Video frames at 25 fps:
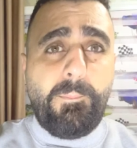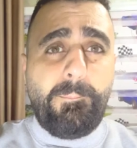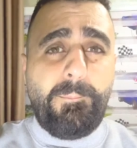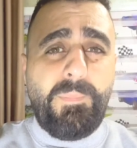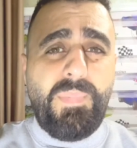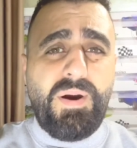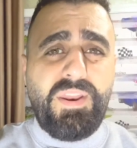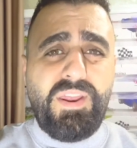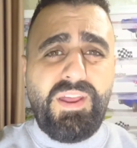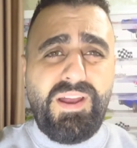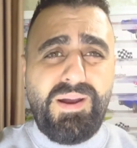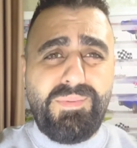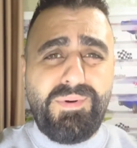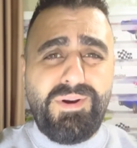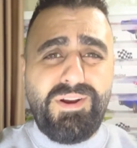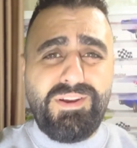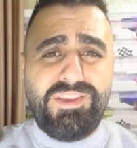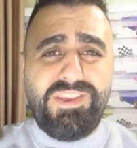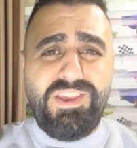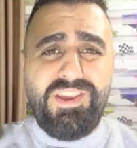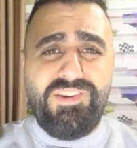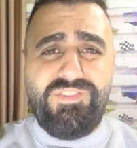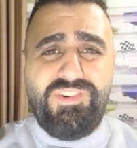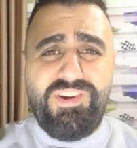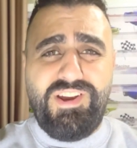مرحبا
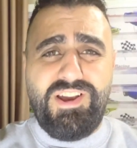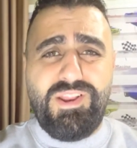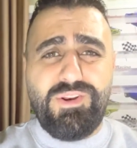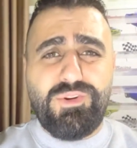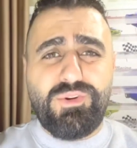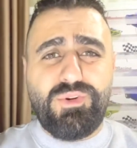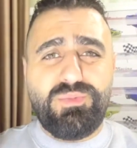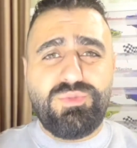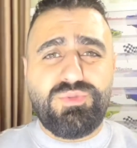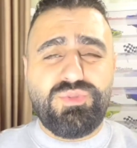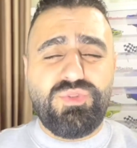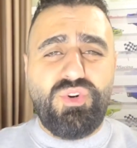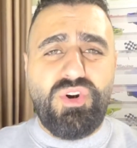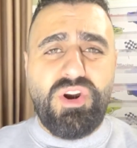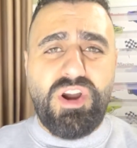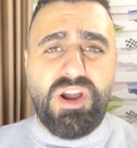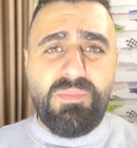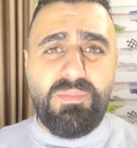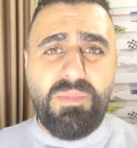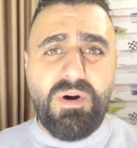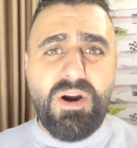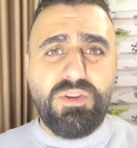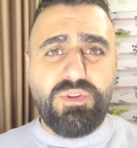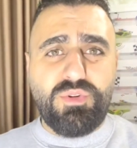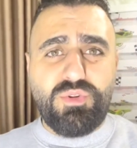كيف حالكم شو
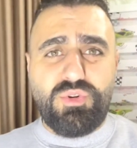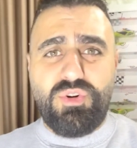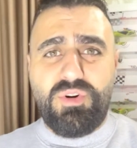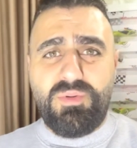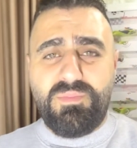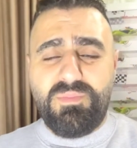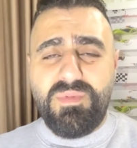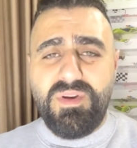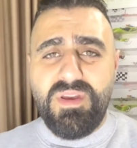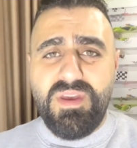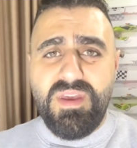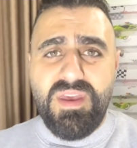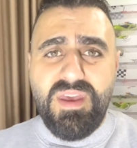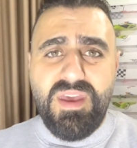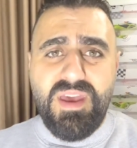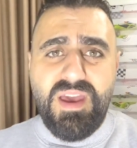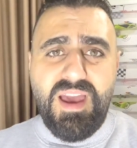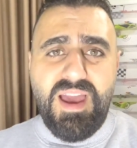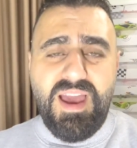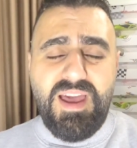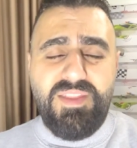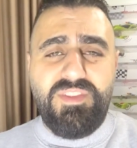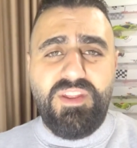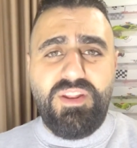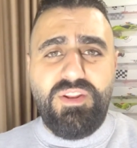اخباركم
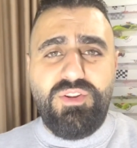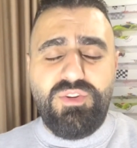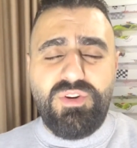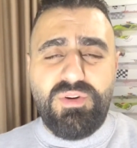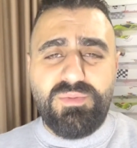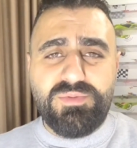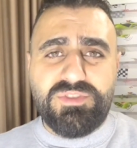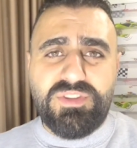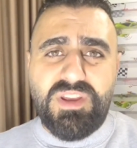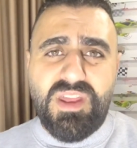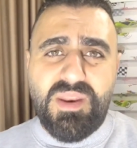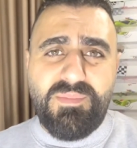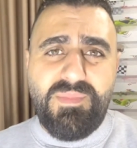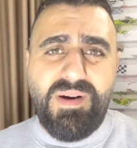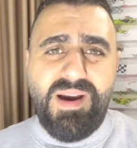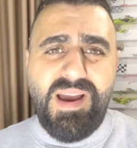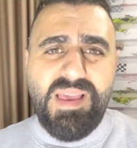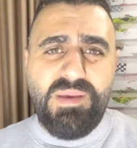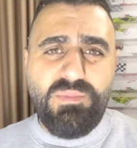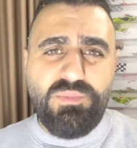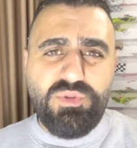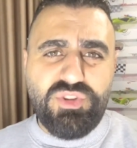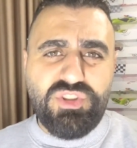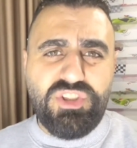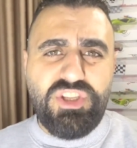انا اليوم صار
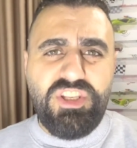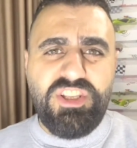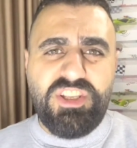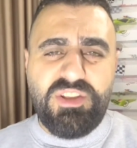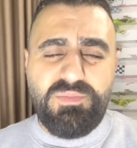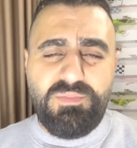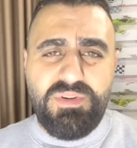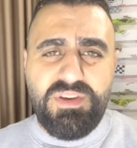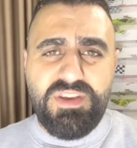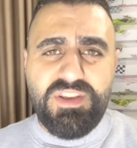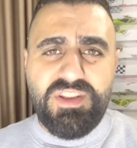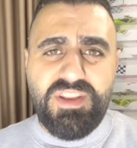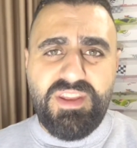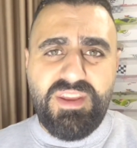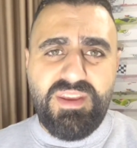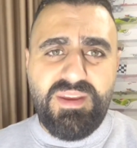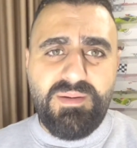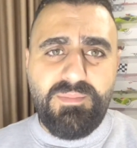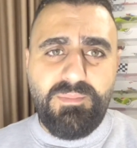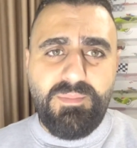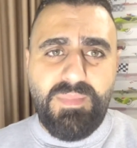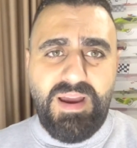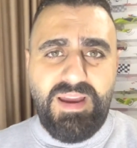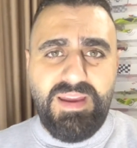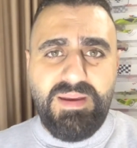معي مشكله كبيره
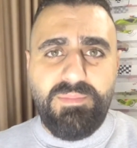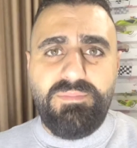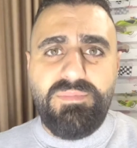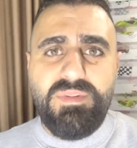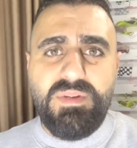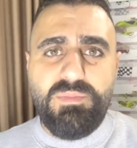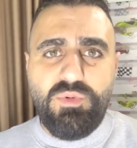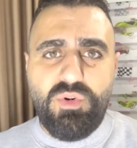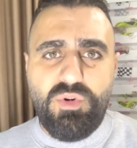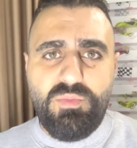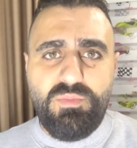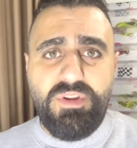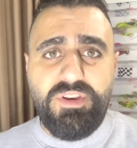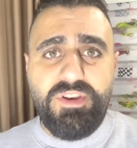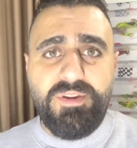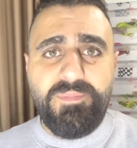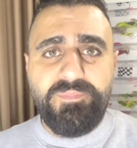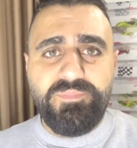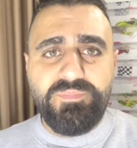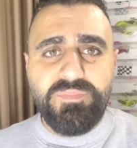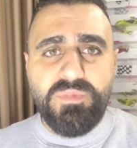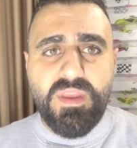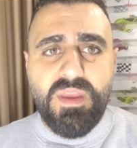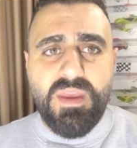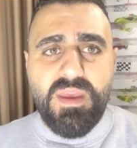مع ابني مؤمن
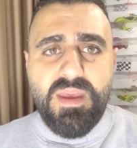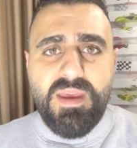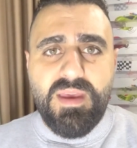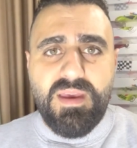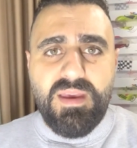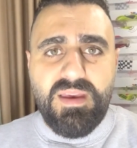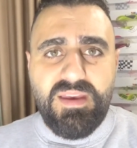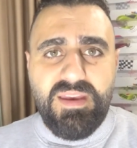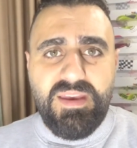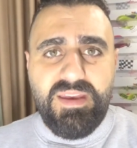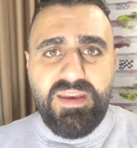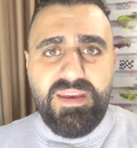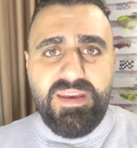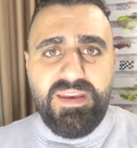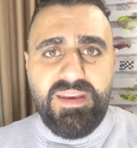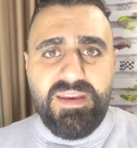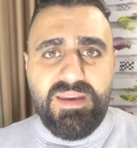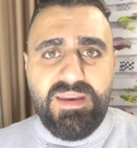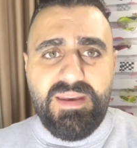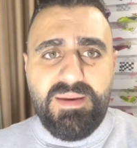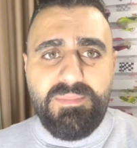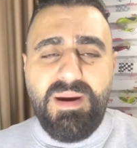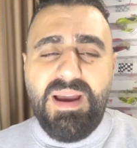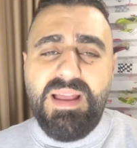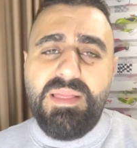
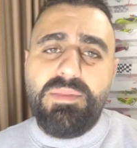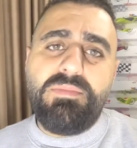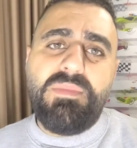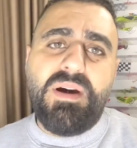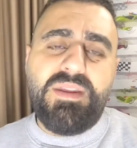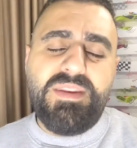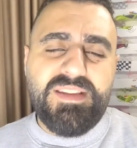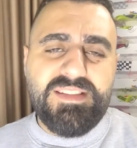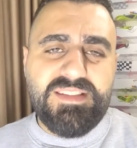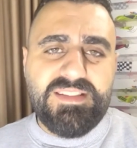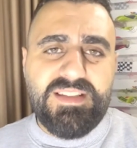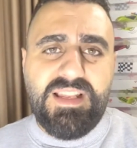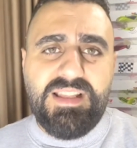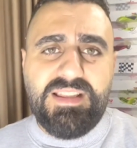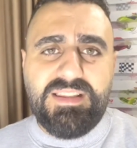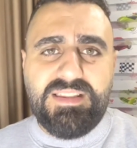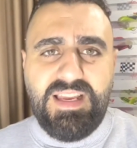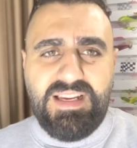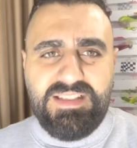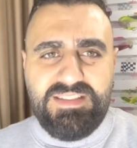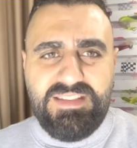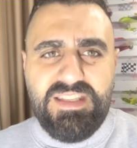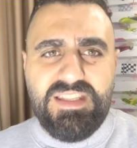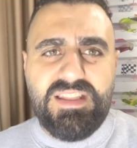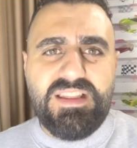إيه بعد ما نزل
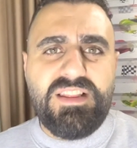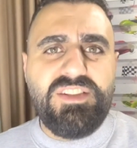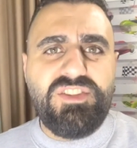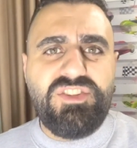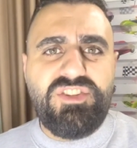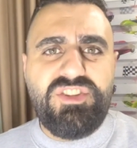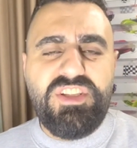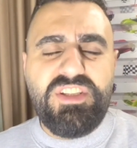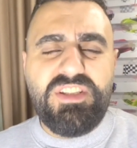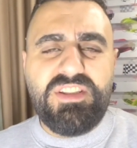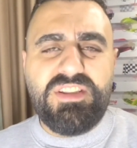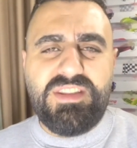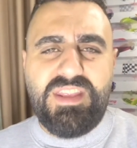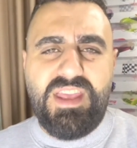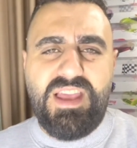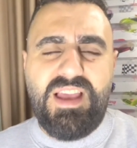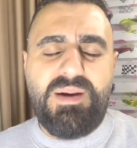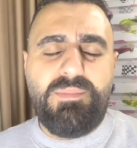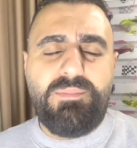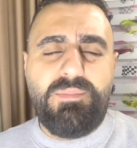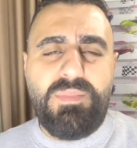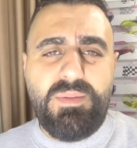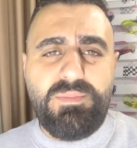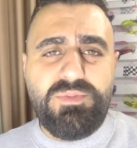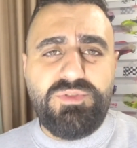التحديث الجديد تاع
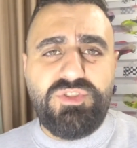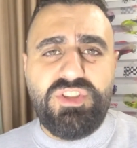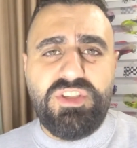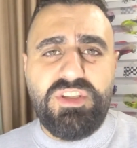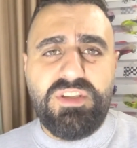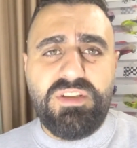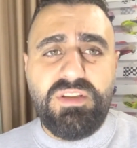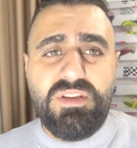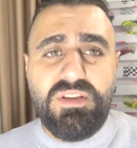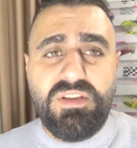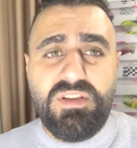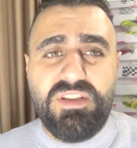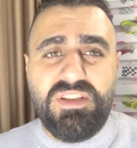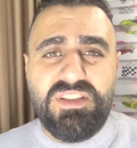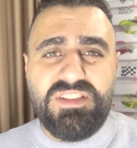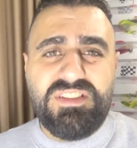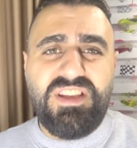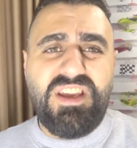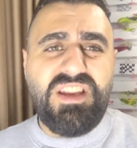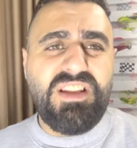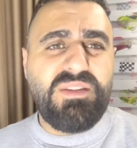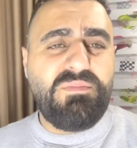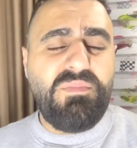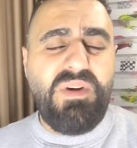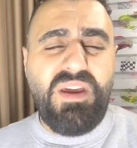ببجي
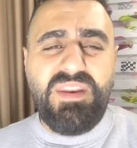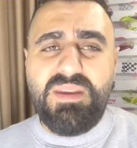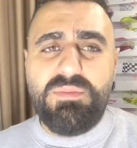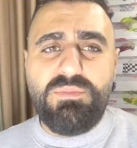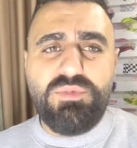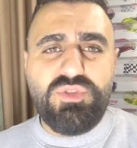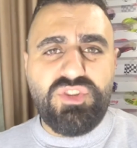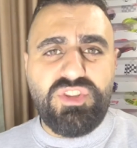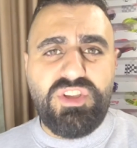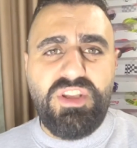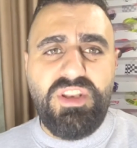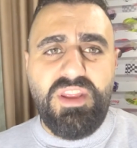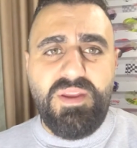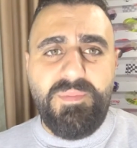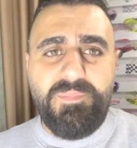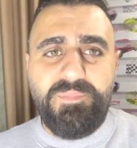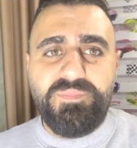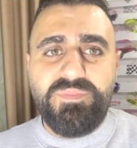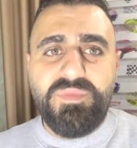صارت معنا مشكله